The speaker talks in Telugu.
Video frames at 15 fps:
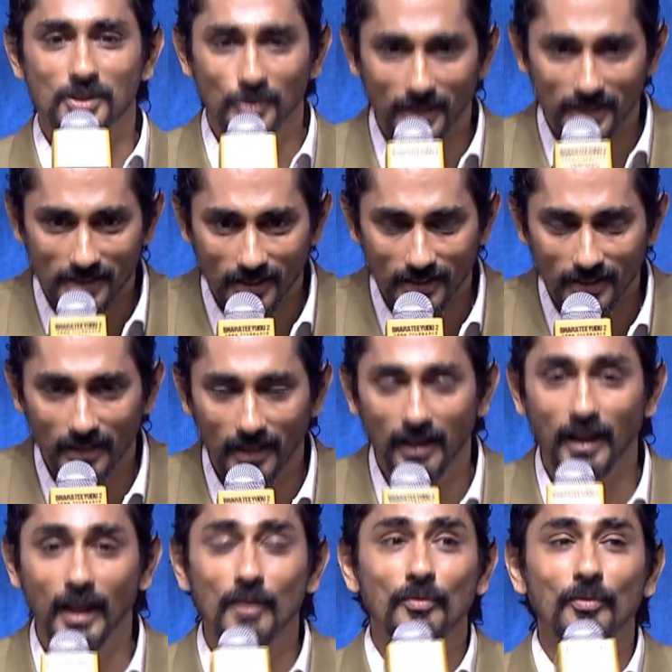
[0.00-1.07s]
స్వేచ్ఛ నేను
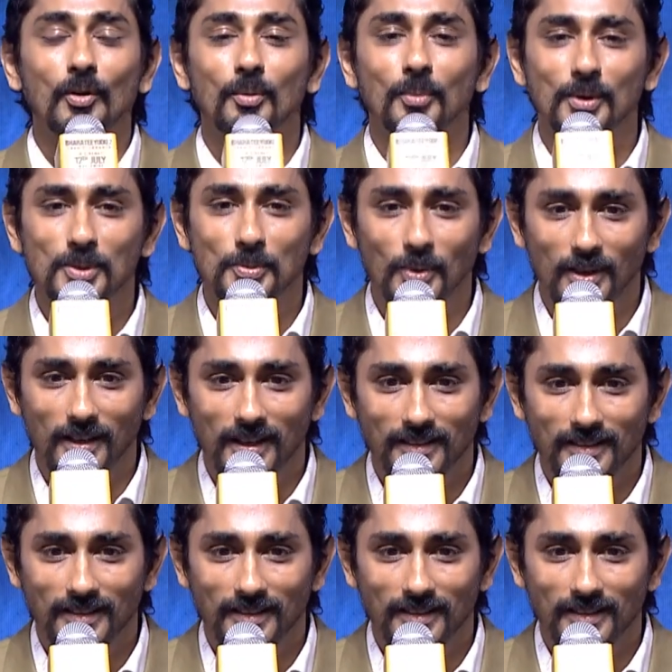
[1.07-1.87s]
లైఫ్లో మర్చిపోనండి